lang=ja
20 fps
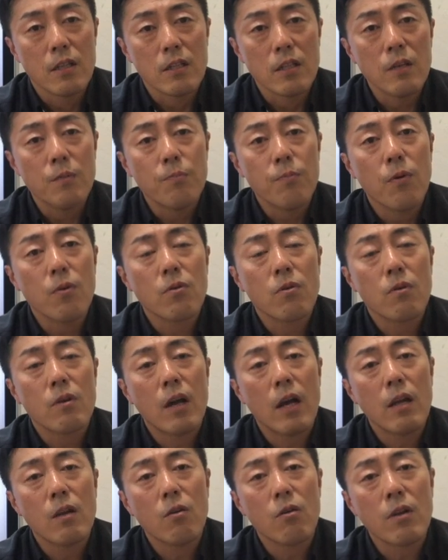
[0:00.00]
日本の
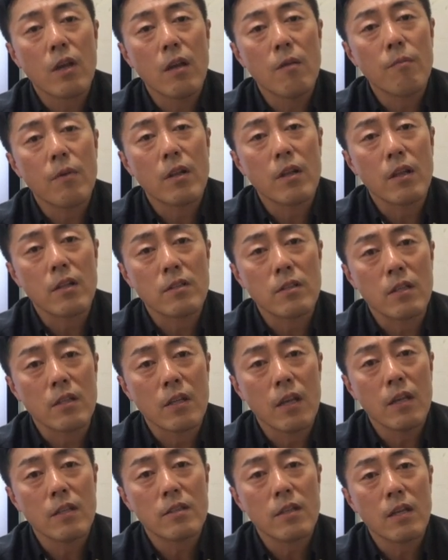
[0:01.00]
介護現場でですね、
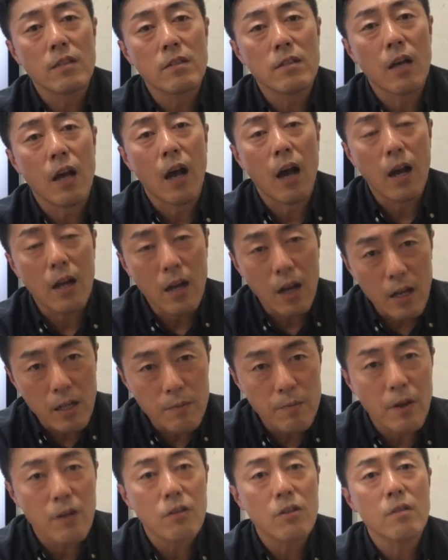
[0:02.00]
血圧測り
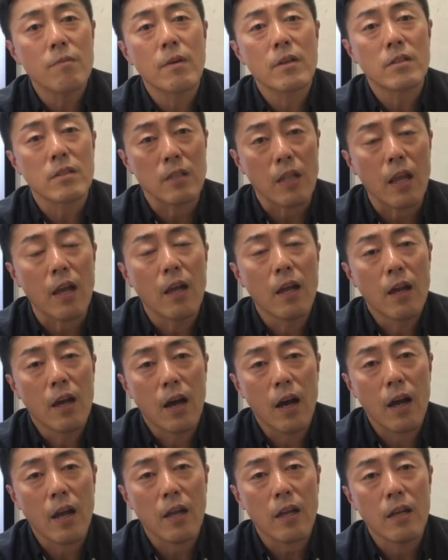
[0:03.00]
まくりますね。
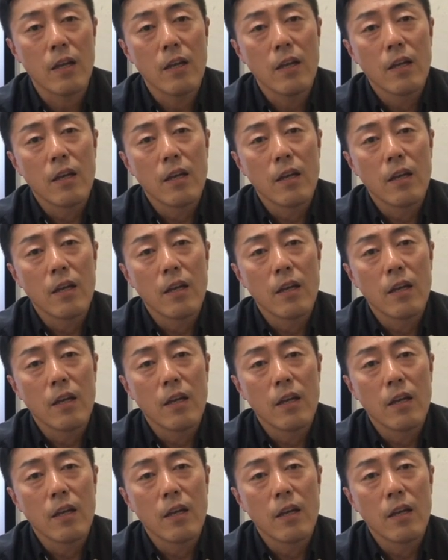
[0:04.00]
はい。